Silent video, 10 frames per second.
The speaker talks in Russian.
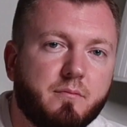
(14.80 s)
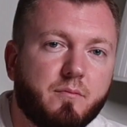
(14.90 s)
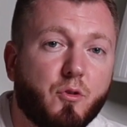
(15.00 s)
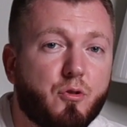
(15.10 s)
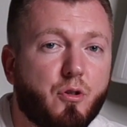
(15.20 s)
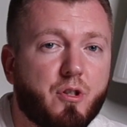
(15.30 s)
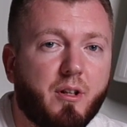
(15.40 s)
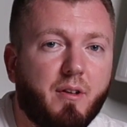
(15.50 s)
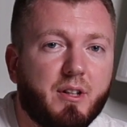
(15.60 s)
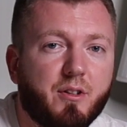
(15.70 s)
Ну что же,
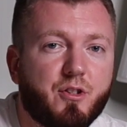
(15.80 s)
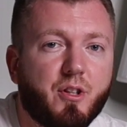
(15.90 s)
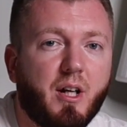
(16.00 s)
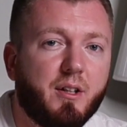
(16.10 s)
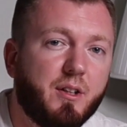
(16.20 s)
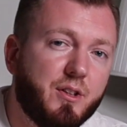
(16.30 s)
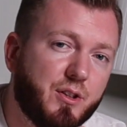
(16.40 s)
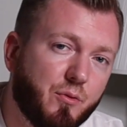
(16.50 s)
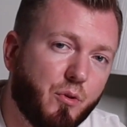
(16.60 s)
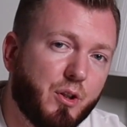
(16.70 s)
давайте начинать. И
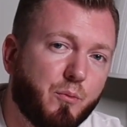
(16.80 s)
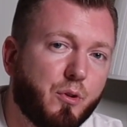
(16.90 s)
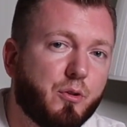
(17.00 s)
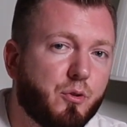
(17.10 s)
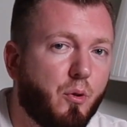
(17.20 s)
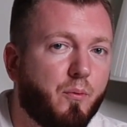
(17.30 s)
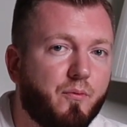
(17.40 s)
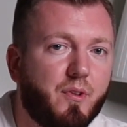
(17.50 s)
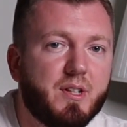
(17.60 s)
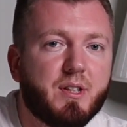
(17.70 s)
сегодня будет топ
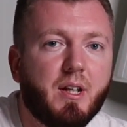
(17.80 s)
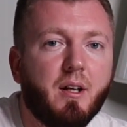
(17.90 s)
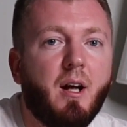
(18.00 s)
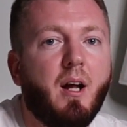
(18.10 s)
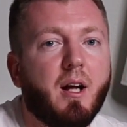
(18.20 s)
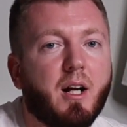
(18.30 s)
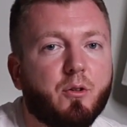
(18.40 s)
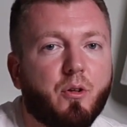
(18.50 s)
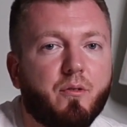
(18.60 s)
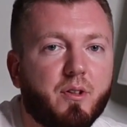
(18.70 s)
виски,
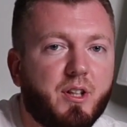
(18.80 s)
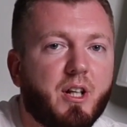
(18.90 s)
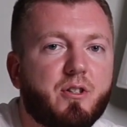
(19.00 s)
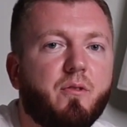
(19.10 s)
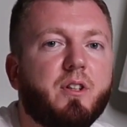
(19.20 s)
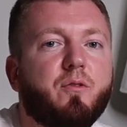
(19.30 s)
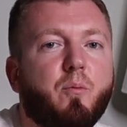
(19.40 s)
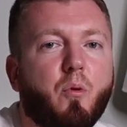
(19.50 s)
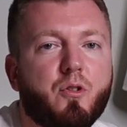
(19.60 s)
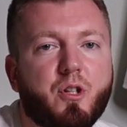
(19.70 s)
которые выдерживались в
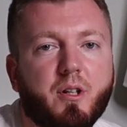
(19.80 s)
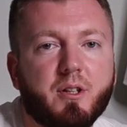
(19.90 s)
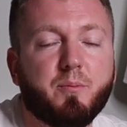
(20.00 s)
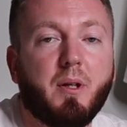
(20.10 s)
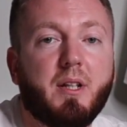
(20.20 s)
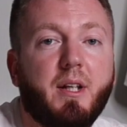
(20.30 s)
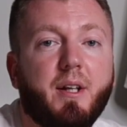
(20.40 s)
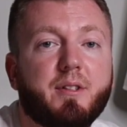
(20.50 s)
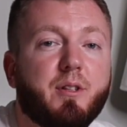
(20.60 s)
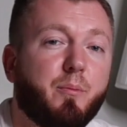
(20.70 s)
бочках из-под
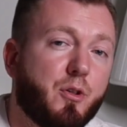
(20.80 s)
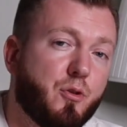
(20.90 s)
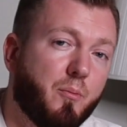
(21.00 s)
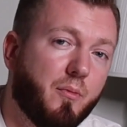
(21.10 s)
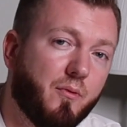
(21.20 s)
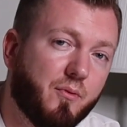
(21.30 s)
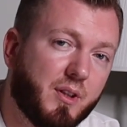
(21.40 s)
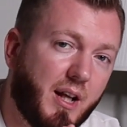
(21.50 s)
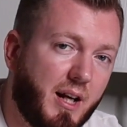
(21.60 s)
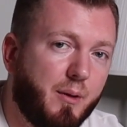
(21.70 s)
Хереса. Причем
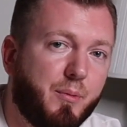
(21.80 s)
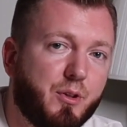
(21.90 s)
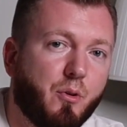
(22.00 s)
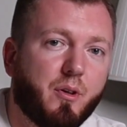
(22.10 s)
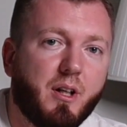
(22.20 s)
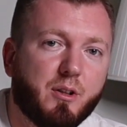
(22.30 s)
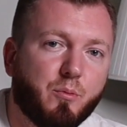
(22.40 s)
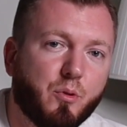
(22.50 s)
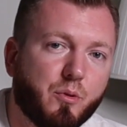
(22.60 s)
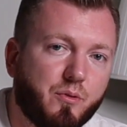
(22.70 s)
вторая пятерка это
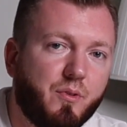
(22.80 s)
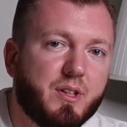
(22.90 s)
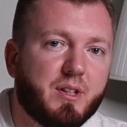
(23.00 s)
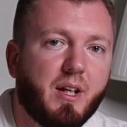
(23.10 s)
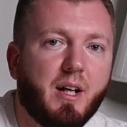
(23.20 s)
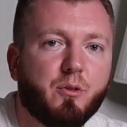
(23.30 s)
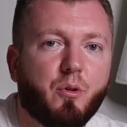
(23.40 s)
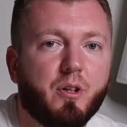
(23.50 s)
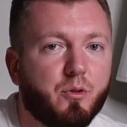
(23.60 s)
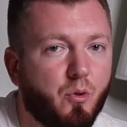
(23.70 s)
будут виски,
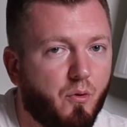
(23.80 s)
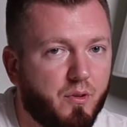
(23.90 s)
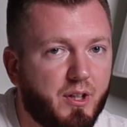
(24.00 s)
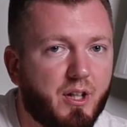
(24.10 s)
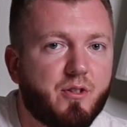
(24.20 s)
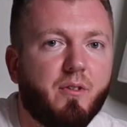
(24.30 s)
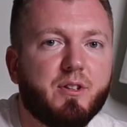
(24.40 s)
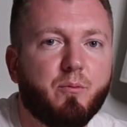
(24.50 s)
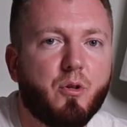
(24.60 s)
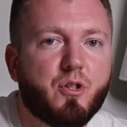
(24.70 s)
которые до
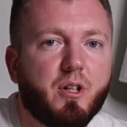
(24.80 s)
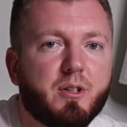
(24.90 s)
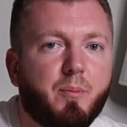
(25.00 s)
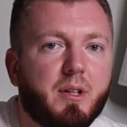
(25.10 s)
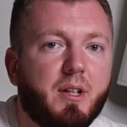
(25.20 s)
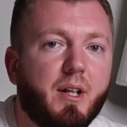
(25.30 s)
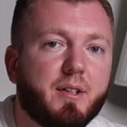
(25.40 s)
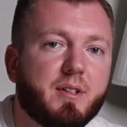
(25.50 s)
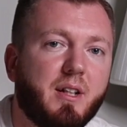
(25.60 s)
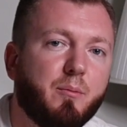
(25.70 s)
выдерживались в бочках из-под
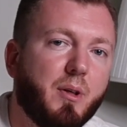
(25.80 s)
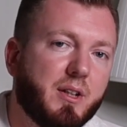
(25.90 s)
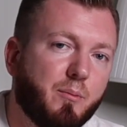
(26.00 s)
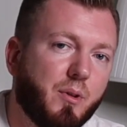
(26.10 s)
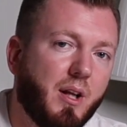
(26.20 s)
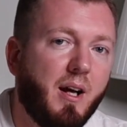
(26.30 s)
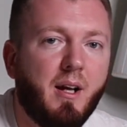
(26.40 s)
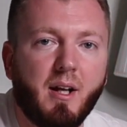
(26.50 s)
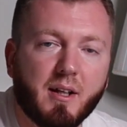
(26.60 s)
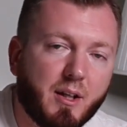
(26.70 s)
Хереса, либо это была
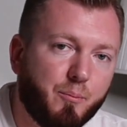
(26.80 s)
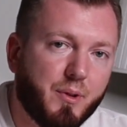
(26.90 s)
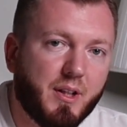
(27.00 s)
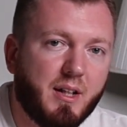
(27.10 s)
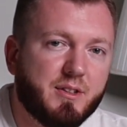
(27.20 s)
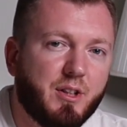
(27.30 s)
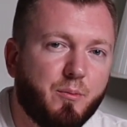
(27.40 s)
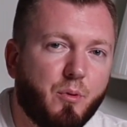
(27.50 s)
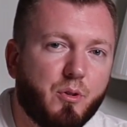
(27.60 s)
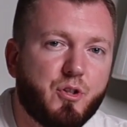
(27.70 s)
комбинация
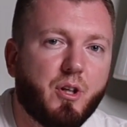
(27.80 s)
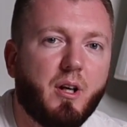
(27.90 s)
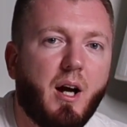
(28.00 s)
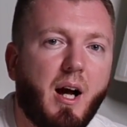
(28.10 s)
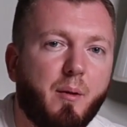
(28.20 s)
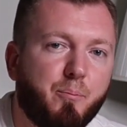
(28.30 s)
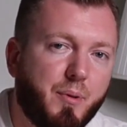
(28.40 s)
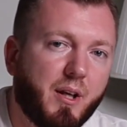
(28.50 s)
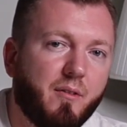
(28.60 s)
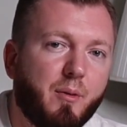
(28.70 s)
бочек. А
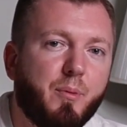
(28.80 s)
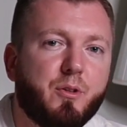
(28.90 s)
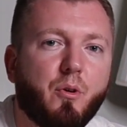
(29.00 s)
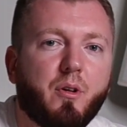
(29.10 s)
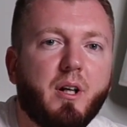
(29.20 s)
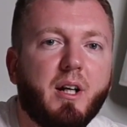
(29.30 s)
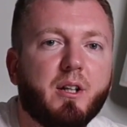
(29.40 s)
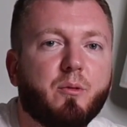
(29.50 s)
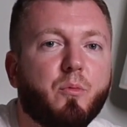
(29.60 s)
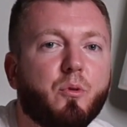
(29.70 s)
первая пятерка
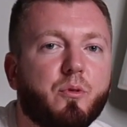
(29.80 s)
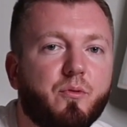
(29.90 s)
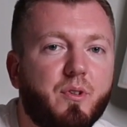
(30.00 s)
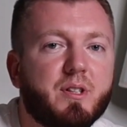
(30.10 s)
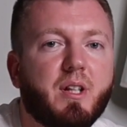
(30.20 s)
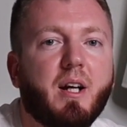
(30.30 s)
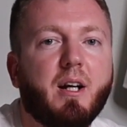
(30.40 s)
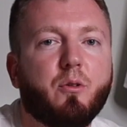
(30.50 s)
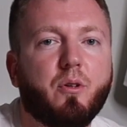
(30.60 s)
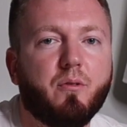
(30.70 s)
это будут виски,
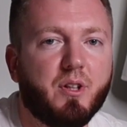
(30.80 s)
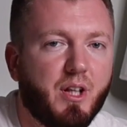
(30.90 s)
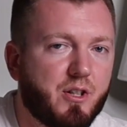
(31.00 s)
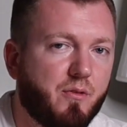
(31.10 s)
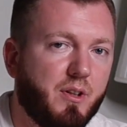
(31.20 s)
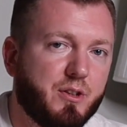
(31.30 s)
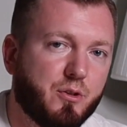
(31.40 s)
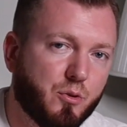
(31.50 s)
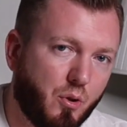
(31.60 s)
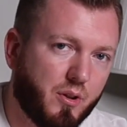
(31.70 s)
которые
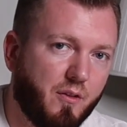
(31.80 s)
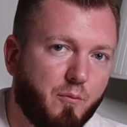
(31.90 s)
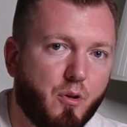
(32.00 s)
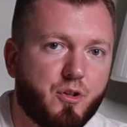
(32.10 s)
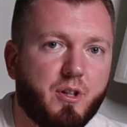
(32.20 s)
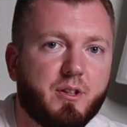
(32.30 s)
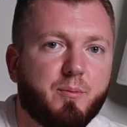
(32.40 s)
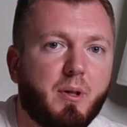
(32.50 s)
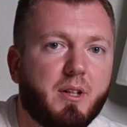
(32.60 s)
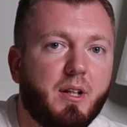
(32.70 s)
выдерживались только в бочках
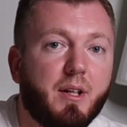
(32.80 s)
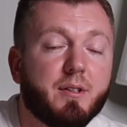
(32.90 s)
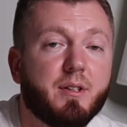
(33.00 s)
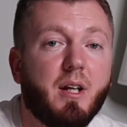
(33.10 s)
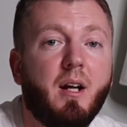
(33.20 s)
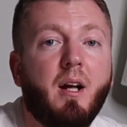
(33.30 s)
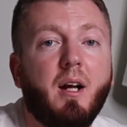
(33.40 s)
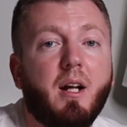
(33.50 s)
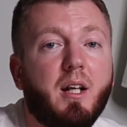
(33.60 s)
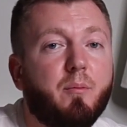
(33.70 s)
из-под Хереса,
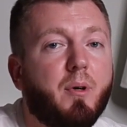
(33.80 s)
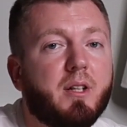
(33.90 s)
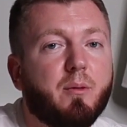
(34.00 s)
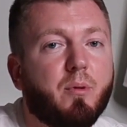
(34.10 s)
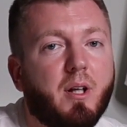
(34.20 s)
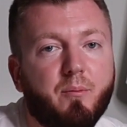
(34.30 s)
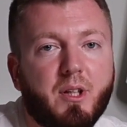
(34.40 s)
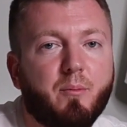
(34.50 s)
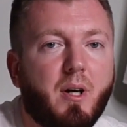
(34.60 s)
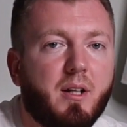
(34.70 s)
либо это была
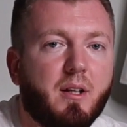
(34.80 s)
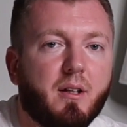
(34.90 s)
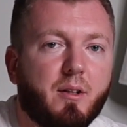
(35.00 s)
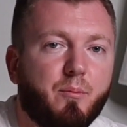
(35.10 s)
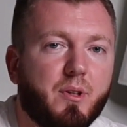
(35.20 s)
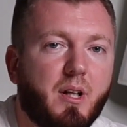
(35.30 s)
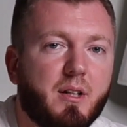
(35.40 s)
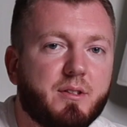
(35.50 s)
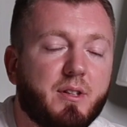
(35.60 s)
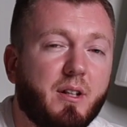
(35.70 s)
минимальная
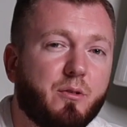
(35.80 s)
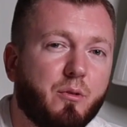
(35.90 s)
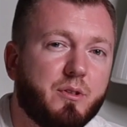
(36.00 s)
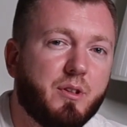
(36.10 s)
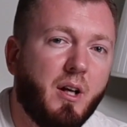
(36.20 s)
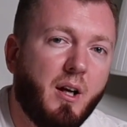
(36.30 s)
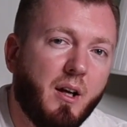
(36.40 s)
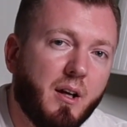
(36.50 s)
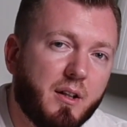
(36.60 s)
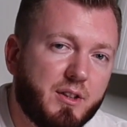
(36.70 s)
комбинация, то есть
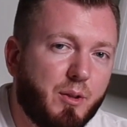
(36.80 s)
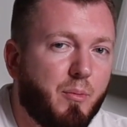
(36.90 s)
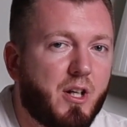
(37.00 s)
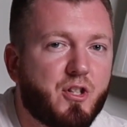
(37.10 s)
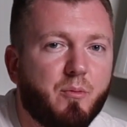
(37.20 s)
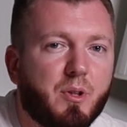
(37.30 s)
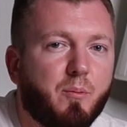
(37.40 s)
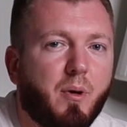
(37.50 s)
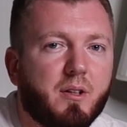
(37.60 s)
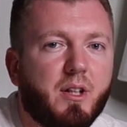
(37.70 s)
с небольшим
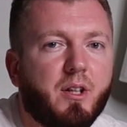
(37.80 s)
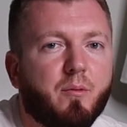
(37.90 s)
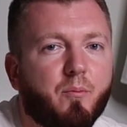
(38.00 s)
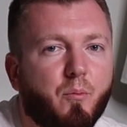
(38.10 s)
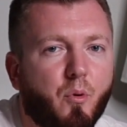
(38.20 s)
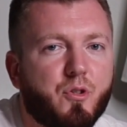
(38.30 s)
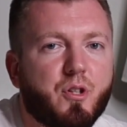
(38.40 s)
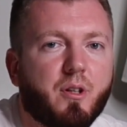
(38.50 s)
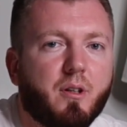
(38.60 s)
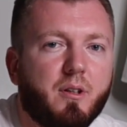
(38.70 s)
дополнением
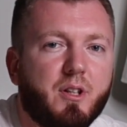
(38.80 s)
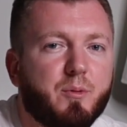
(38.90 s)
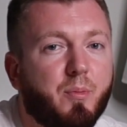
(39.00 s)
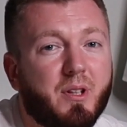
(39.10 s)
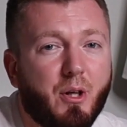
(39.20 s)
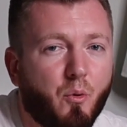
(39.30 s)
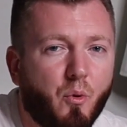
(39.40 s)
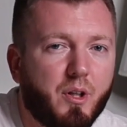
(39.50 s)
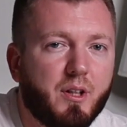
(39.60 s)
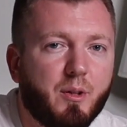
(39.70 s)
бочек из-под
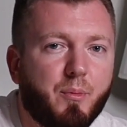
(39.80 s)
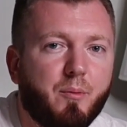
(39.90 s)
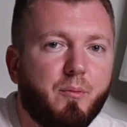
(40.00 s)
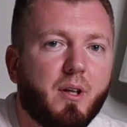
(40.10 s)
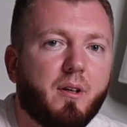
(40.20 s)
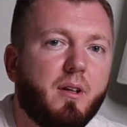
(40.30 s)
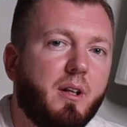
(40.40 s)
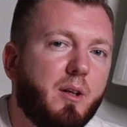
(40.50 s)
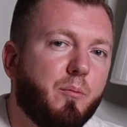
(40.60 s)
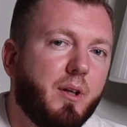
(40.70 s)
Риохи, например,
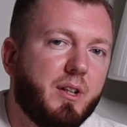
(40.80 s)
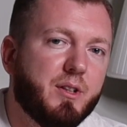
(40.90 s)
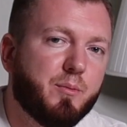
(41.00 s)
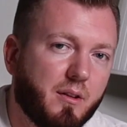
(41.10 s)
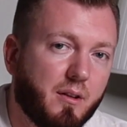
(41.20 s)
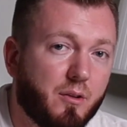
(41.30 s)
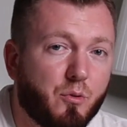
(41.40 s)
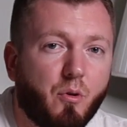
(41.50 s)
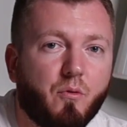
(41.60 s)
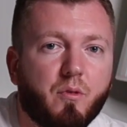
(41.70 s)
либо из э,
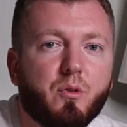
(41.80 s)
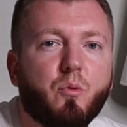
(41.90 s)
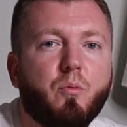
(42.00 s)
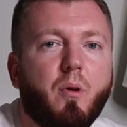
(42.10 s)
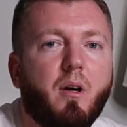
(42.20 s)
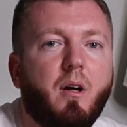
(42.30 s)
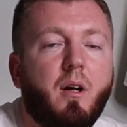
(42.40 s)
Нового Дуба.